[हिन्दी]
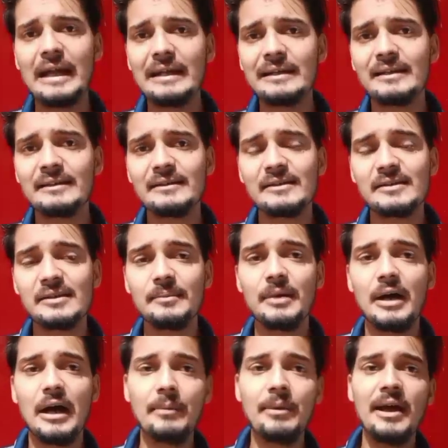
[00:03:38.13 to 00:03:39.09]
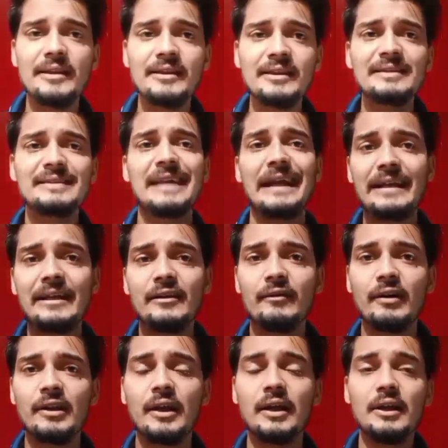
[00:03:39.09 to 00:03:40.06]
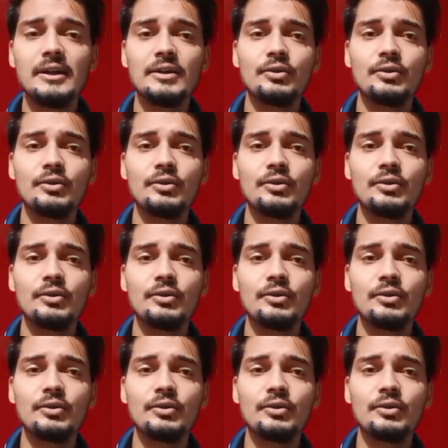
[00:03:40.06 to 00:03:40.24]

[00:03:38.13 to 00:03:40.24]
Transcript: ऐड का सिस्टम अब आ जाता है सेकंड वाला